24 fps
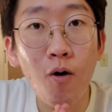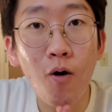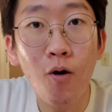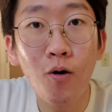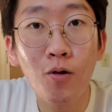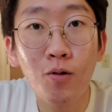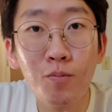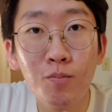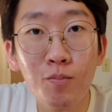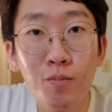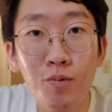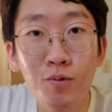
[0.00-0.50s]

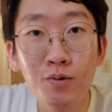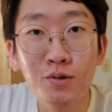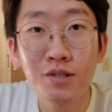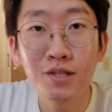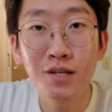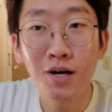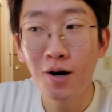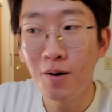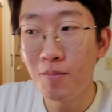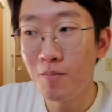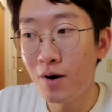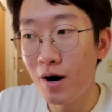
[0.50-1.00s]
ऑलमोस्ट
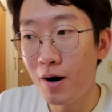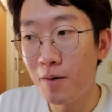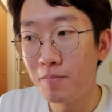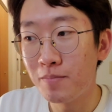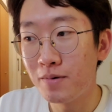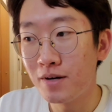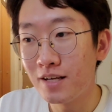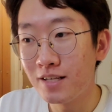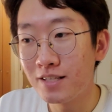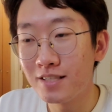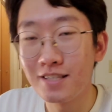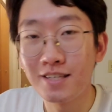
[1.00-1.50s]
हम
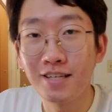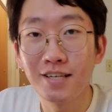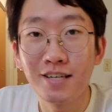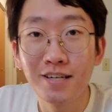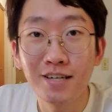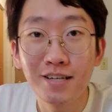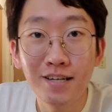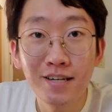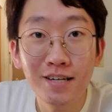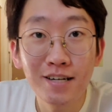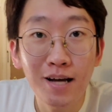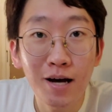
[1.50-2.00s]
अपना
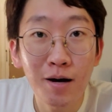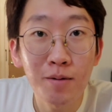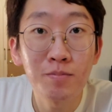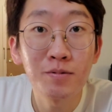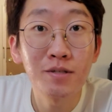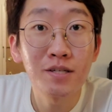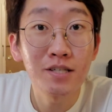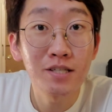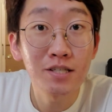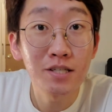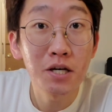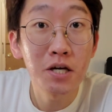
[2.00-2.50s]
सीक्रेट
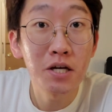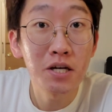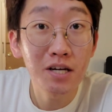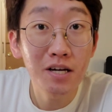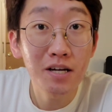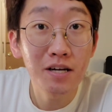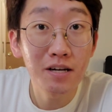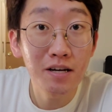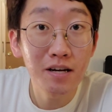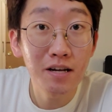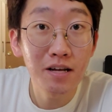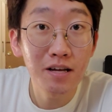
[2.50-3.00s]
आपसे शेयर कर
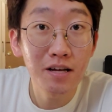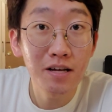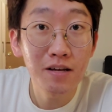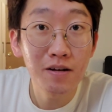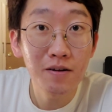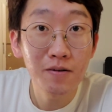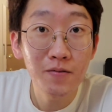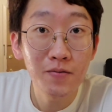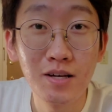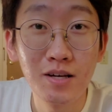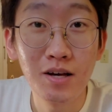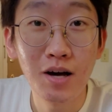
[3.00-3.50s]
रहे हैं
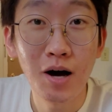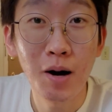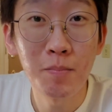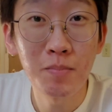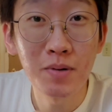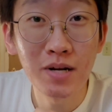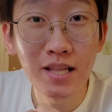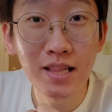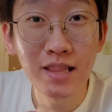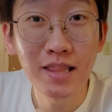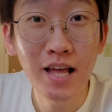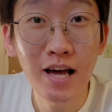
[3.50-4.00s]

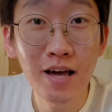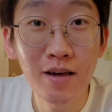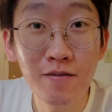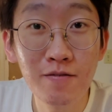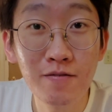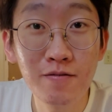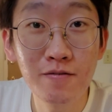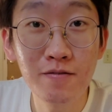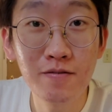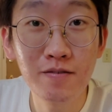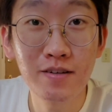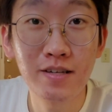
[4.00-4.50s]
अपने लाइफ
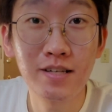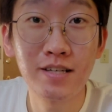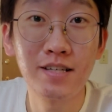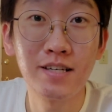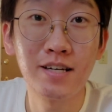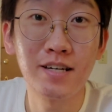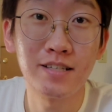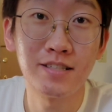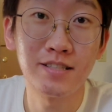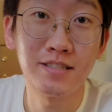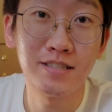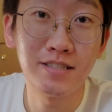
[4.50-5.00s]

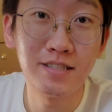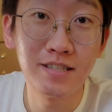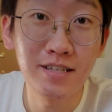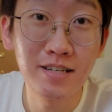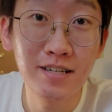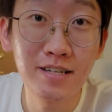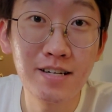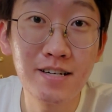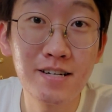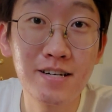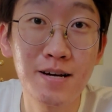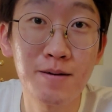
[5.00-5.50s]
का
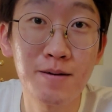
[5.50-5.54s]
सीक्रेट